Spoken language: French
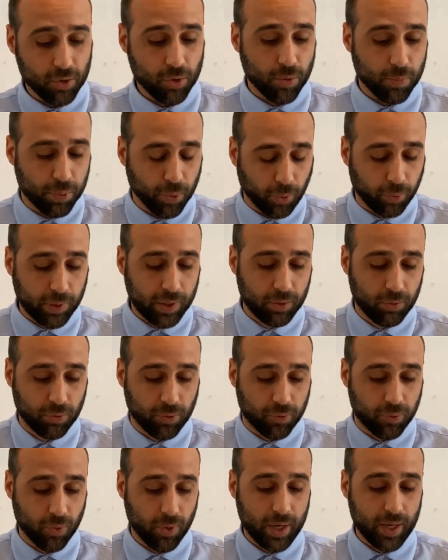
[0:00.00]
le bruit du
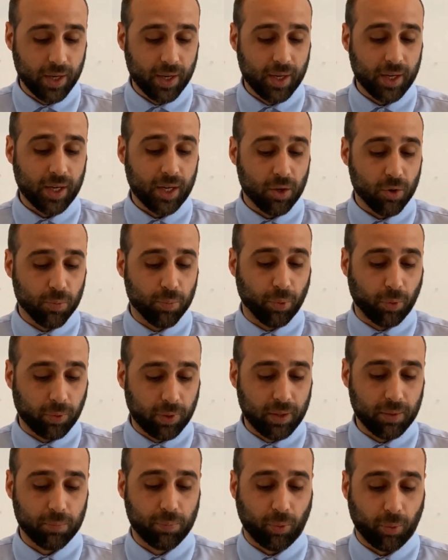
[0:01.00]
fouet et le
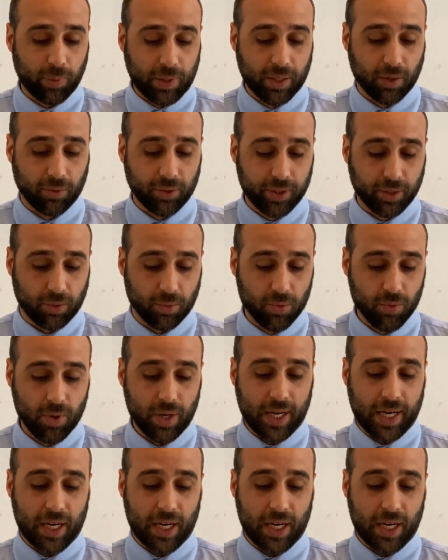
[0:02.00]
bruit bruyant des roues,